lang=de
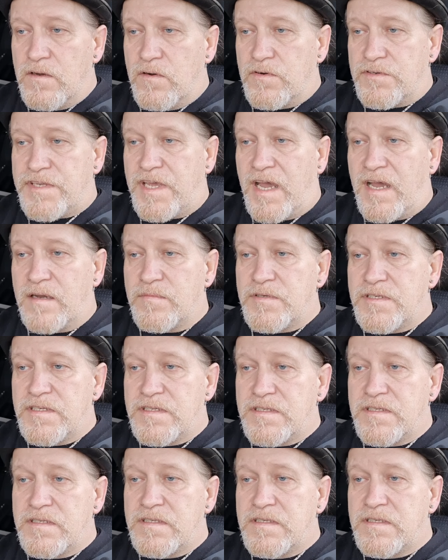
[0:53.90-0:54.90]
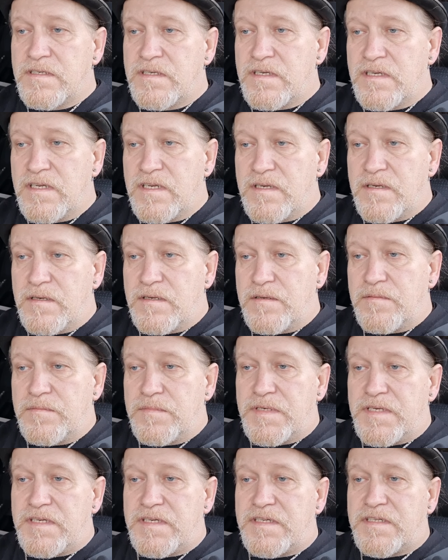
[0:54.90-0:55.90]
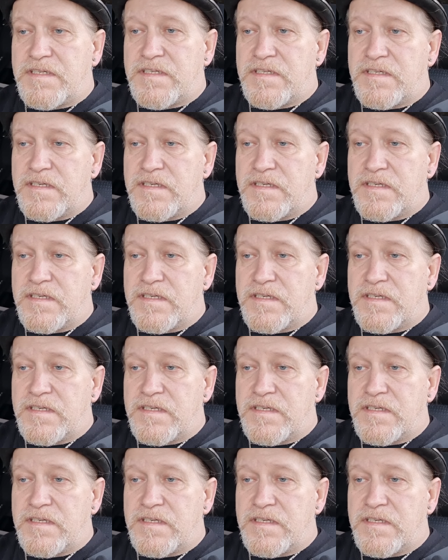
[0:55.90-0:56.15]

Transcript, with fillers: und habe mit